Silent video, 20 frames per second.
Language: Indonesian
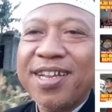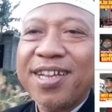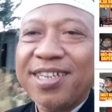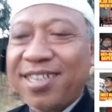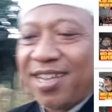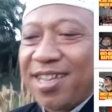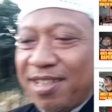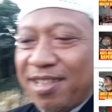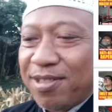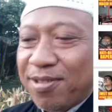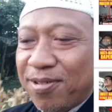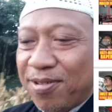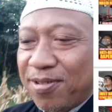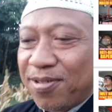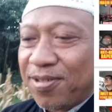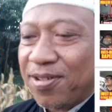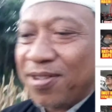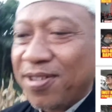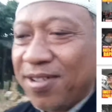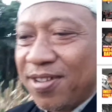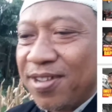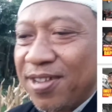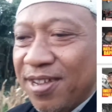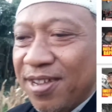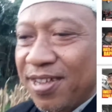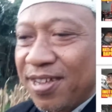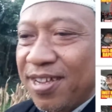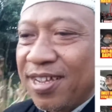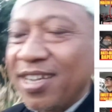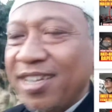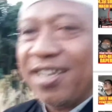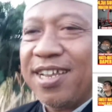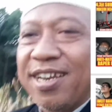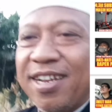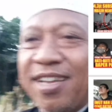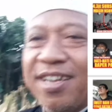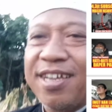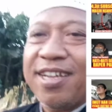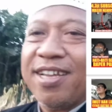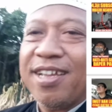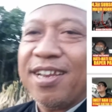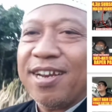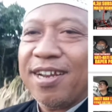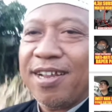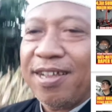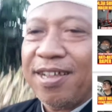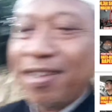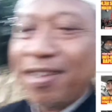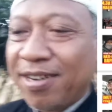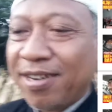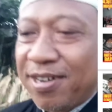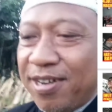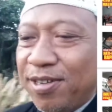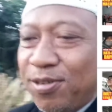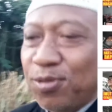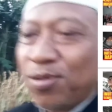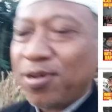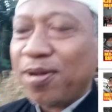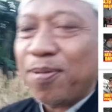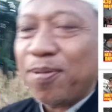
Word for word: saya itu kira-kira dia sudah